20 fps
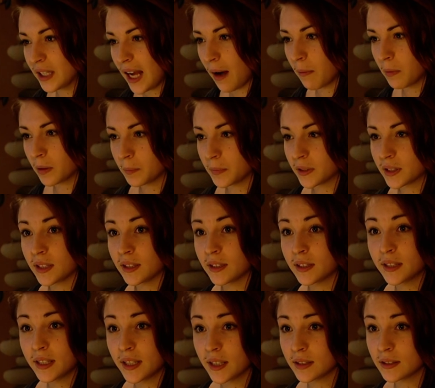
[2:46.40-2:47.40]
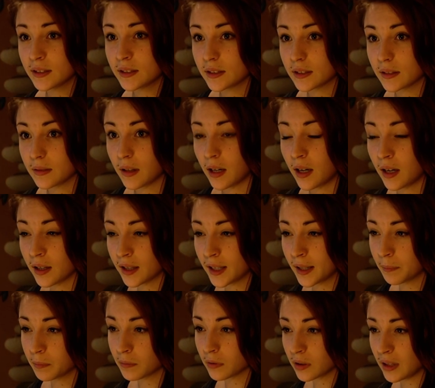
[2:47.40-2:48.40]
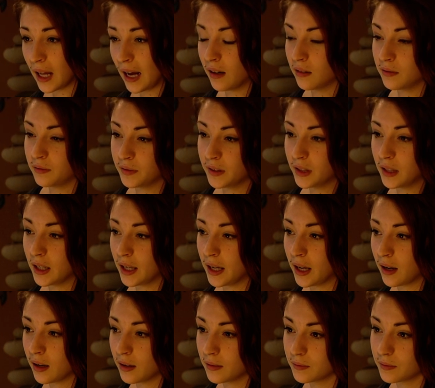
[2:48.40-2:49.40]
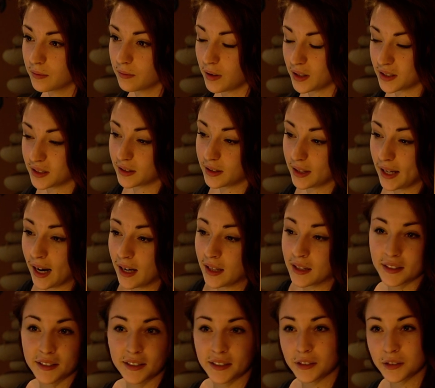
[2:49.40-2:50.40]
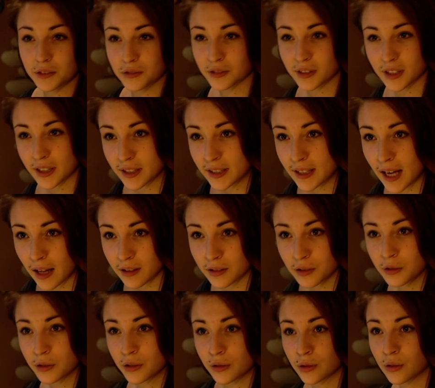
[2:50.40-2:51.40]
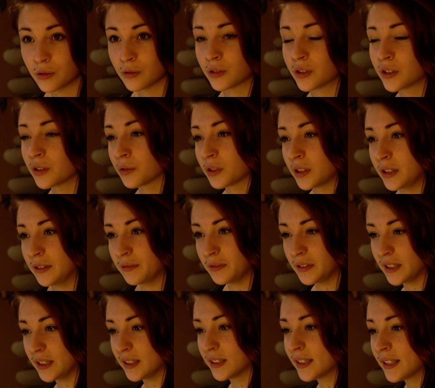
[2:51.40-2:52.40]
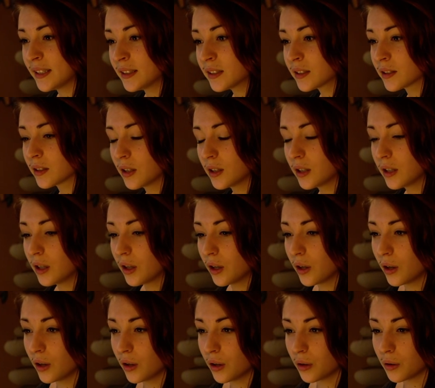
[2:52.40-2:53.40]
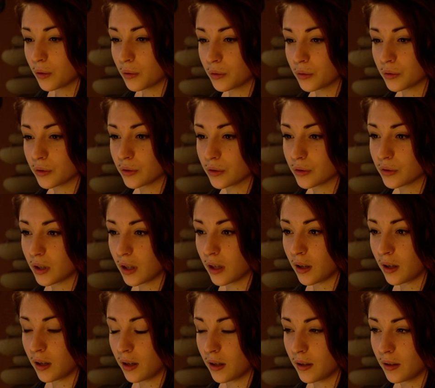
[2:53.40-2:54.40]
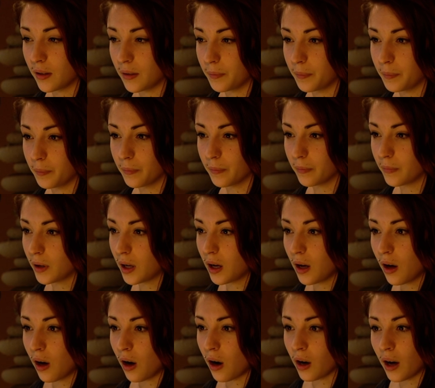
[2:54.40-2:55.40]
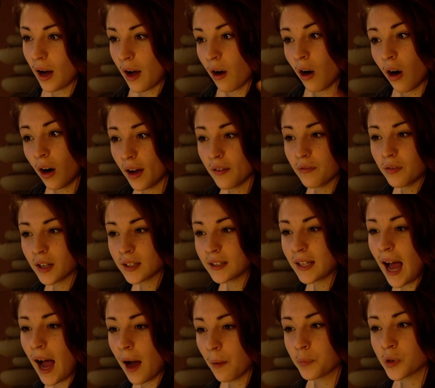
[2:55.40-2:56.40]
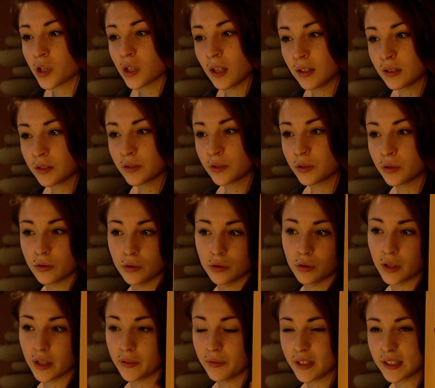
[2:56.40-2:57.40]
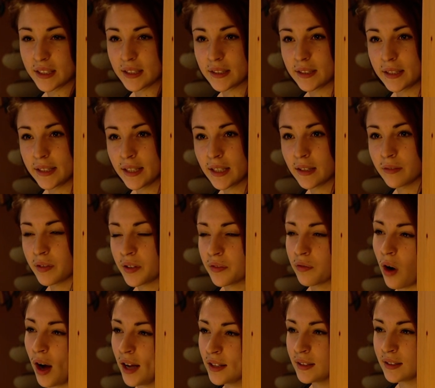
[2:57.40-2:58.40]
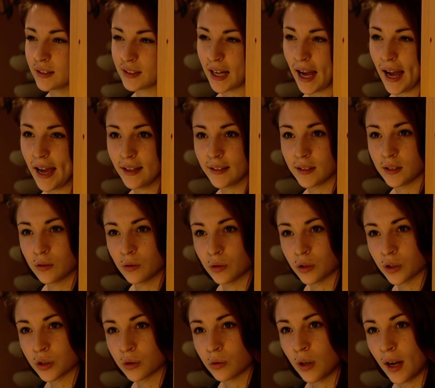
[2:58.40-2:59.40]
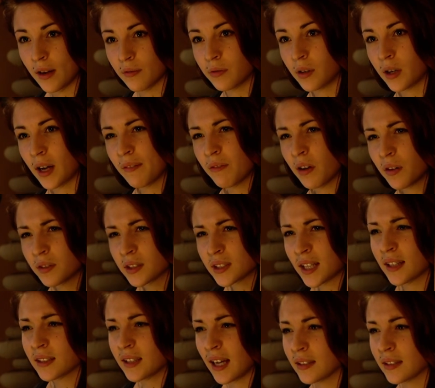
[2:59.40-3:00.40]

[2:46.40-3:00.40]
Die Arbeit mit den Tieren äh, gibt total viel her, weil sie ehrlich sind und dich nie anlügen und so sind, wie sie sind. Und ähm, auch, auch einfach der Abstand zu, zu gewissen Dingen wie Freundeskreisen oder so, einfach, einfach was ganz